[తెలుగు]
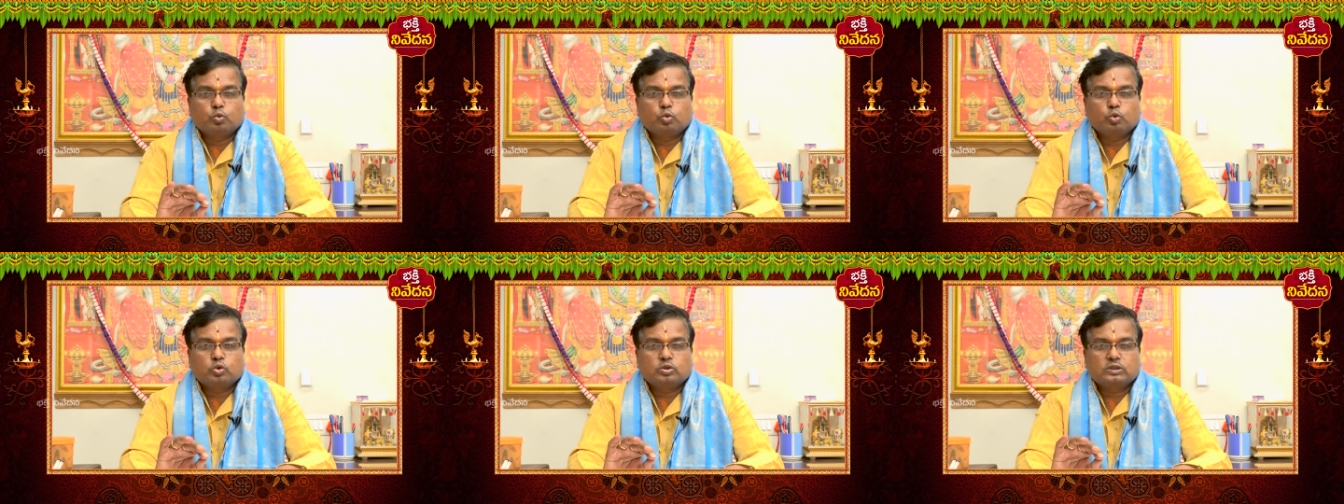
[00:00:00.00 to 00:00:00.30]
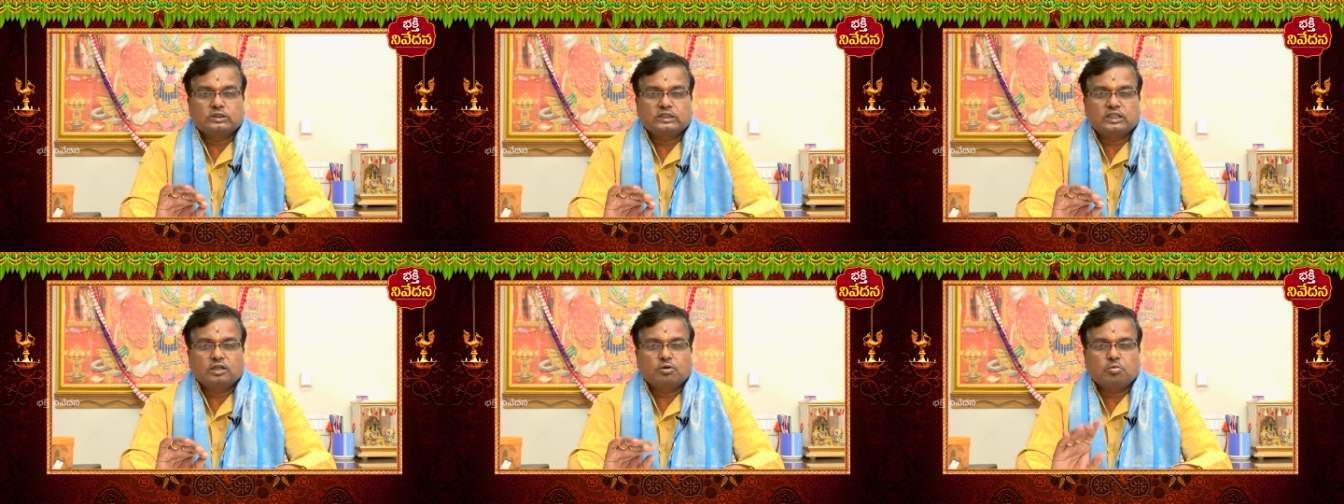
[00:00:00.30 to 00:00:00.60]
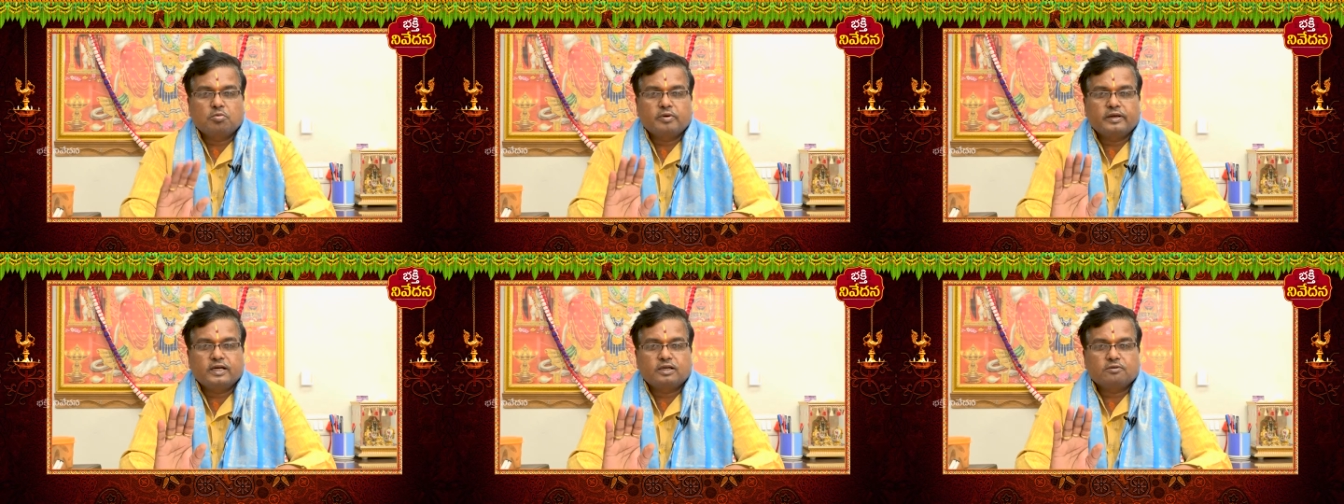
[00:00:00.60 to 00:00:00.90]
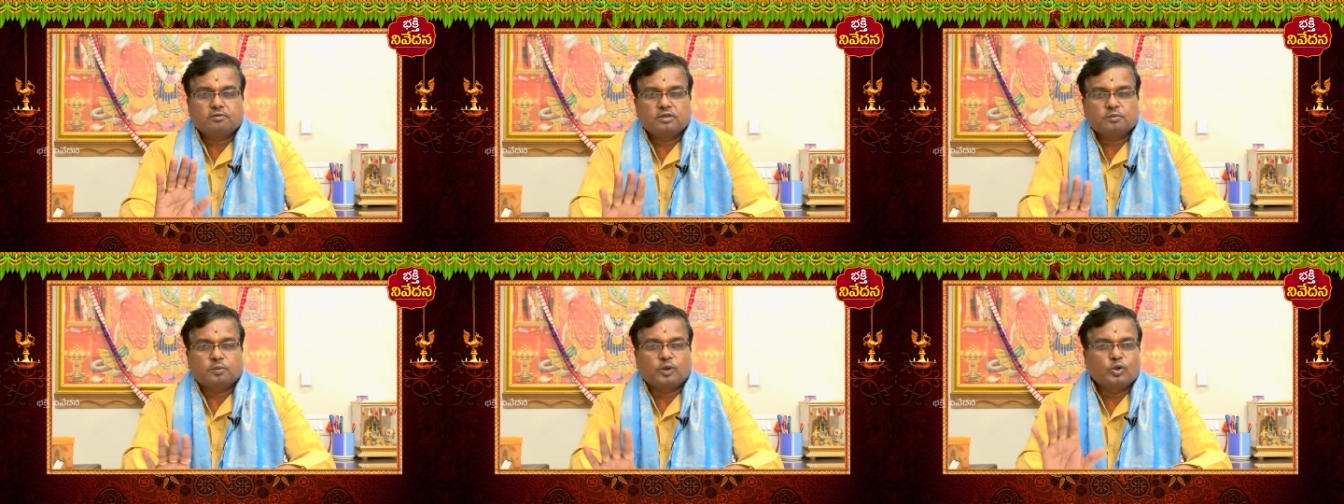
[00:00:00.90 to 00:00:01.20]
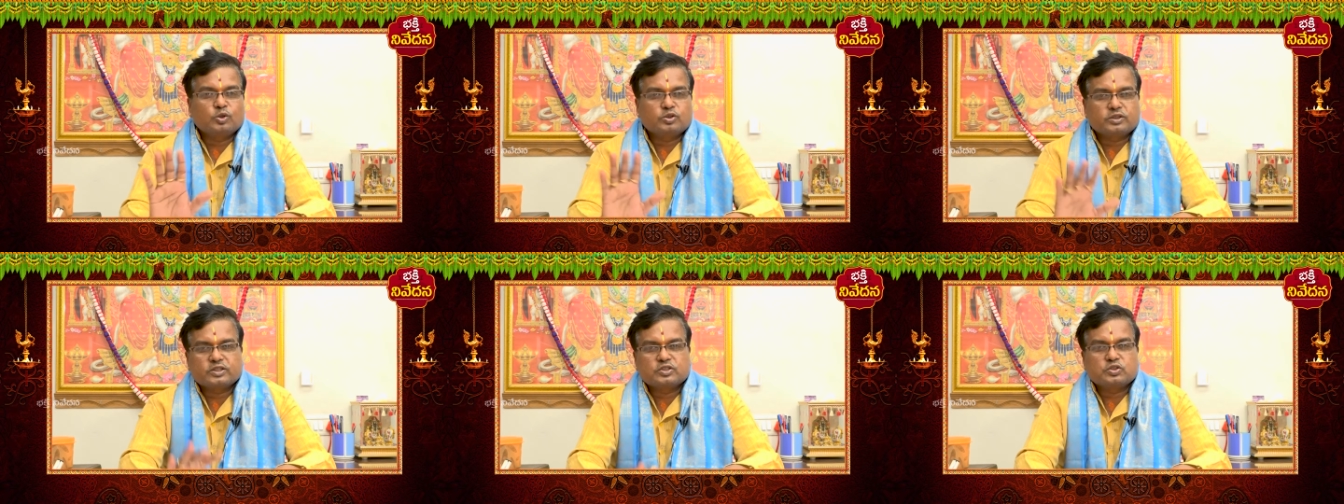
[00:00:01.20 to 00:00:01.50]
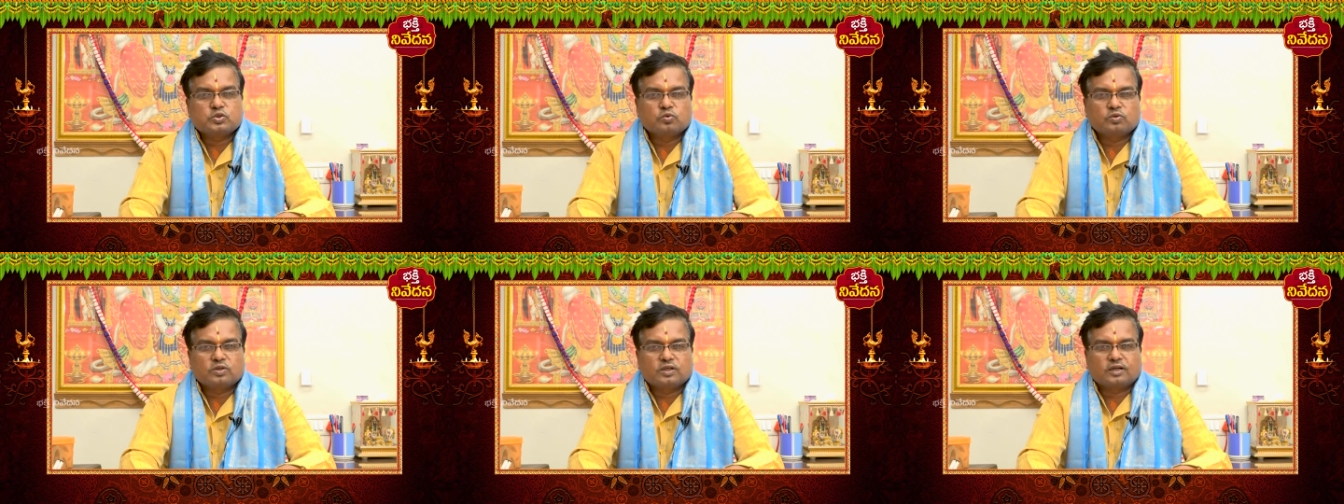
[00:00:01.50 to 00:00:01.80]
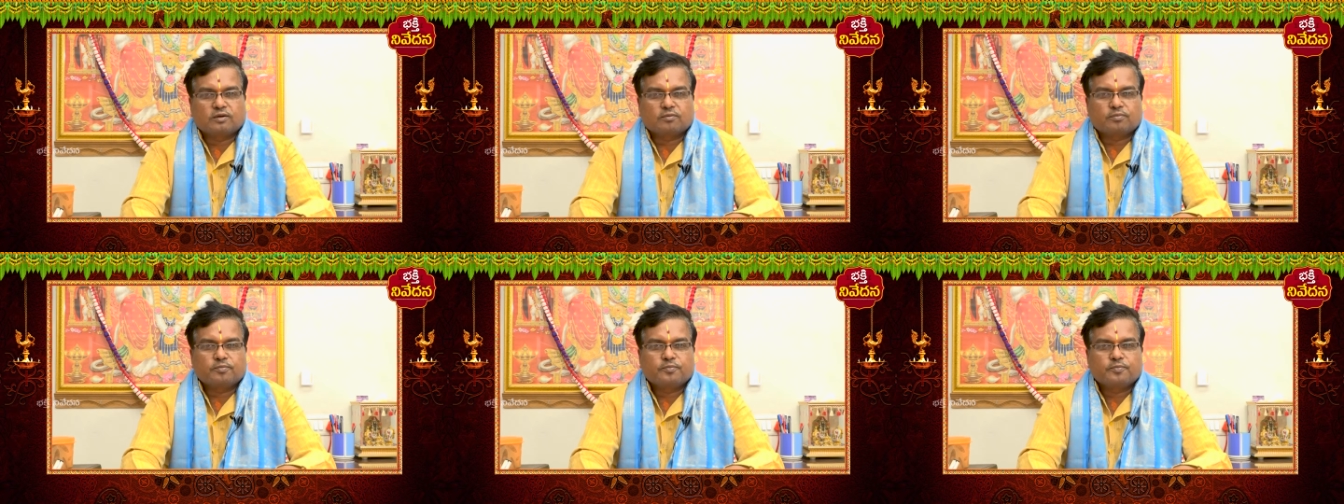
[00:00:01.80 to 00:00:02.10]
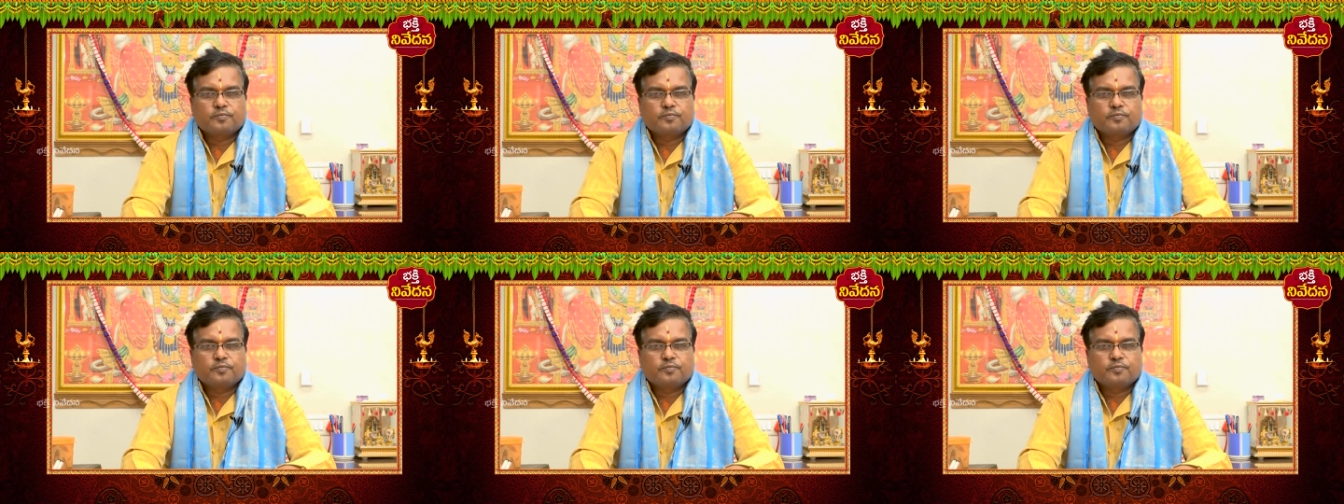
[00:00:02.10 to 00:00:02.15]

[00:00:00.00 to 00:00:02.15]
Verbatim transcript: ఉత్తమమైనటువంటి పనులు చేస్తూ ఉంటారు